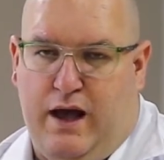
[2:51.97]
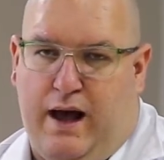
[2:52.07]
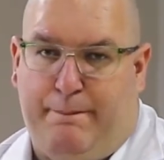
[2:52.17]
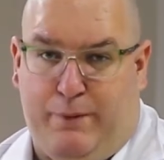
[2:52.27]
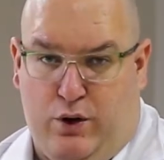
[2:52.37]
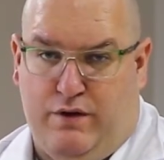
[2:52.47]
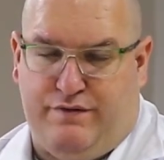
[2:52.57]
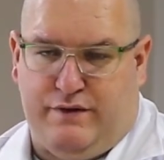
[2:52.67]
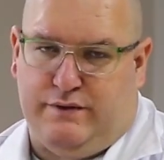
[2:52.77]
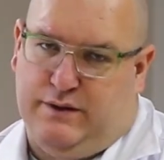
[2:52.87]
A
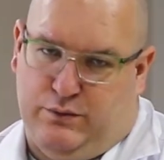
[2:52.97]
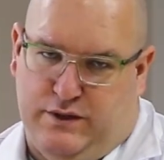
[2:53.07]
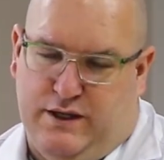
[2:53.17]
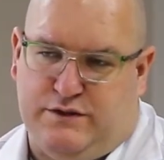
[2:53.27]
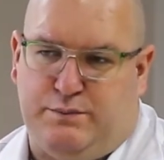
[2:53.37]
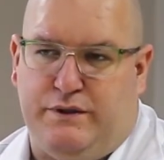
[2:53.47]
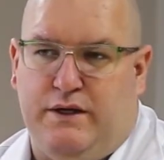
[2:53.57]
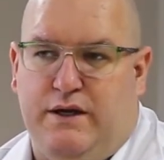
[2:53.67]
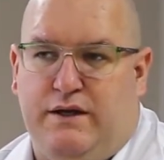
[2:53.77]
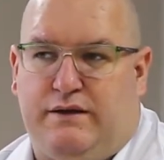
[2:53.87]
prova da Unesp
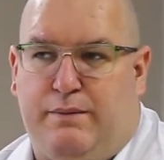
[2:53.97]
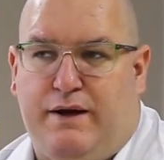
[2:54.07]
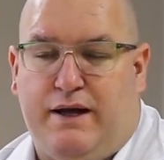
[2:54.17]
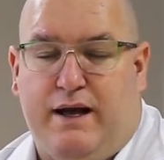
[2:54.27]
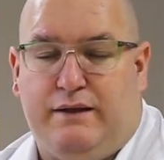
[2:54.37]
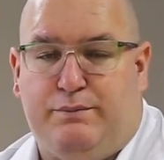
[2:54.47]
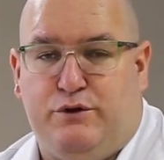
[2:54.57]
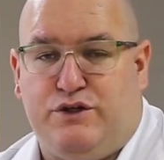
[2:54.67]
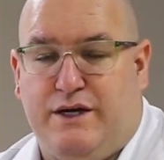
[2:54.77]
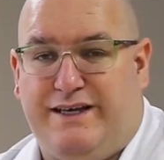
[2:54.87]
está marcada para o
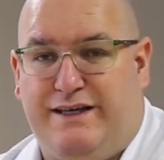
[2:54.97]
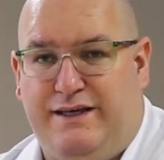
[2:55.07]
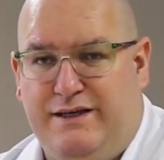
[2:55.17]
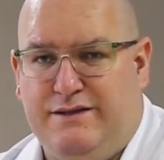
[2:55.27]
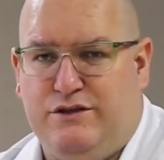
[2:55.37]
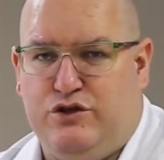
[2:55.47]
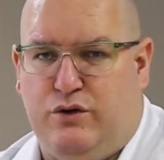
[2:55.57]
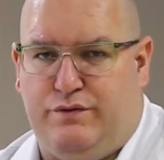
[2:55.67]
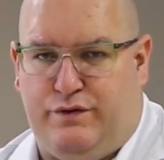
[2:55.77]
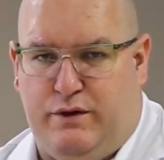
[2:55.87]
dia 15 de
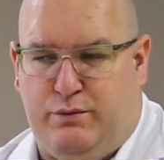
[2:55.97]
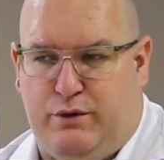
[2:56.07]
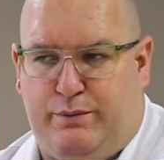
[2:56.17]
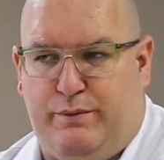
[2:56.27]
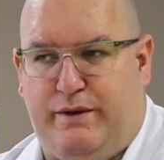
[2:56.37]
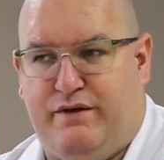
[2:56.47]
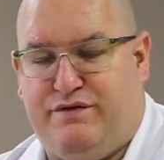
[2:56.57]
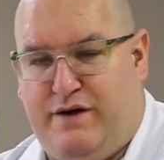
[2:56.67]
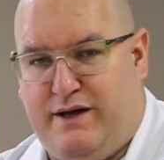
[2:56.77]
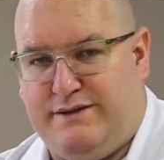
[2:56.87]
novembro, a primeira
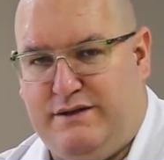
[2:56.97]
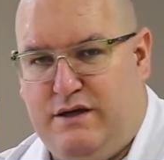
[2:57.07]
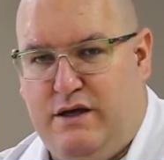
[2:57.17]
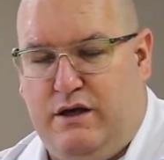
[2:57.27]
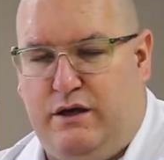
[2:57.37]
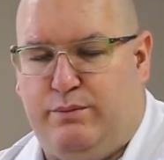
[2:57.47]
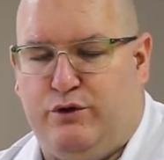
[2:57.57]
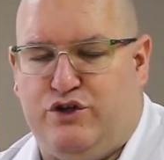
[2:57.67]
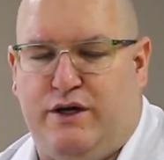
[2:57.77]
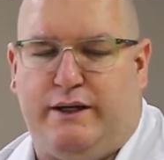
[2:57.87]
fase, e para o
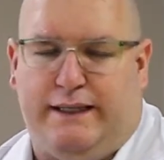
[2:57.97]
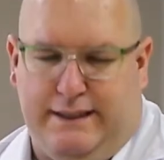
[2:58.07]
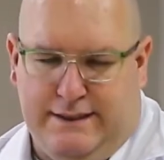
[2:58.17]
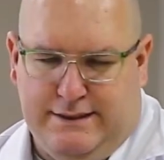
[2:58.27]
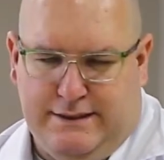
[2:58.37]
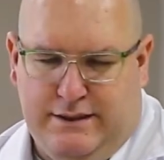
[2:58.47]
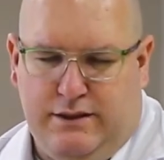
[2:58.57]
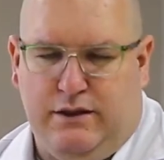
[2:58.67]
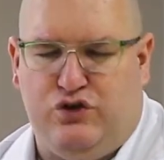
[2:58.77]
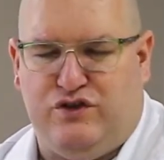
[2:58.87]
dia
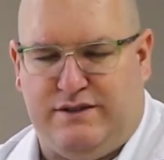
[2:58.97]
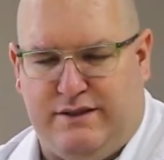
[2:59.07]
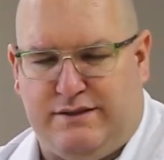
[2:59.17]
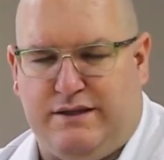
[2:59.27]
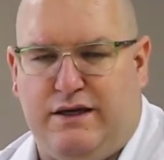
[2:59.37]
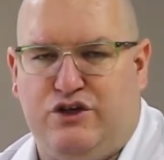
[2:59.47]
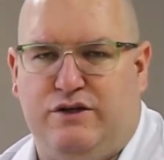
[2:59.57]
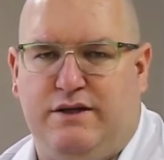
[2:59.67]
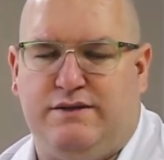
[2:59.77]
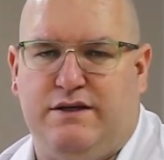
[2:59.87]
15 e 16 de
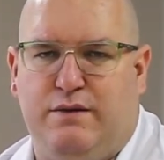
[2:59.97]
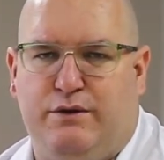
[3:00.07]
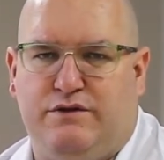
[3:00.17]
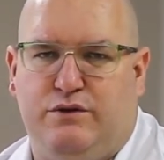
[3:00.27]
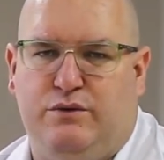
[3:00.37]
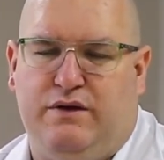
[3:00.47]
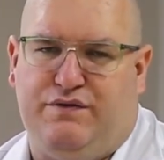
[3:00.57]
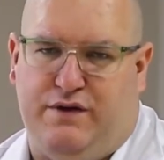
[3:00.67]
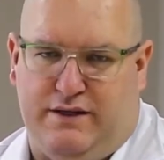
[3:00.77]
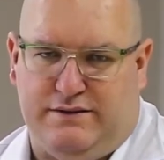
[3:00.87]
dezembro, a segunda
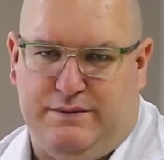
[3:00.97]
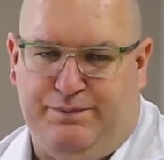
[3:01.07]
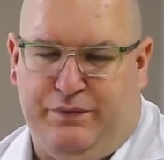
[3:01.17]
fase.